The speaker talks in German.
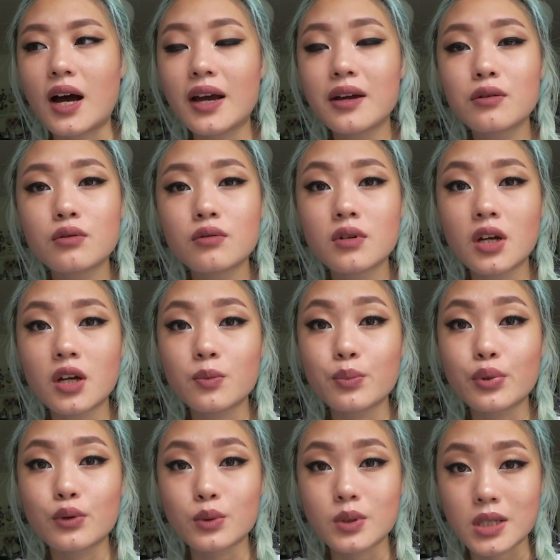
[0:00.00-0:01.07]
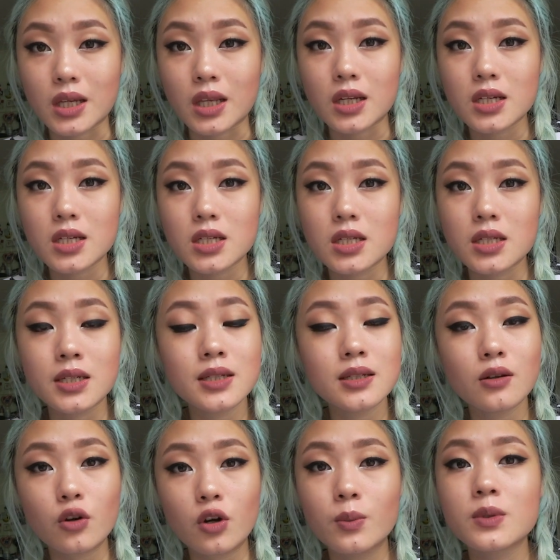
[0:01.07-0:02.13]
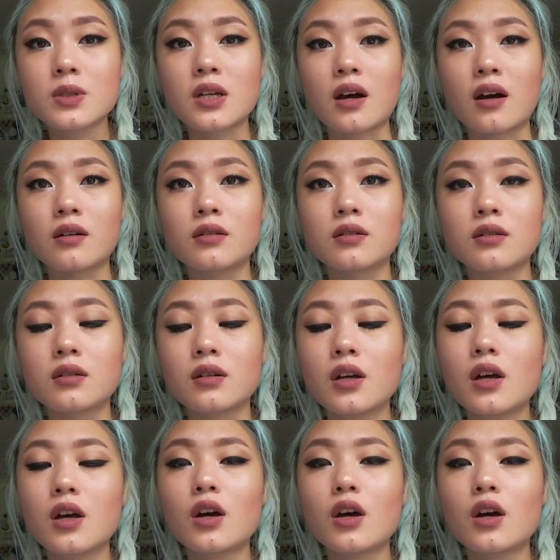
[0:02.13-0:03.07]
100% dieser Kommentare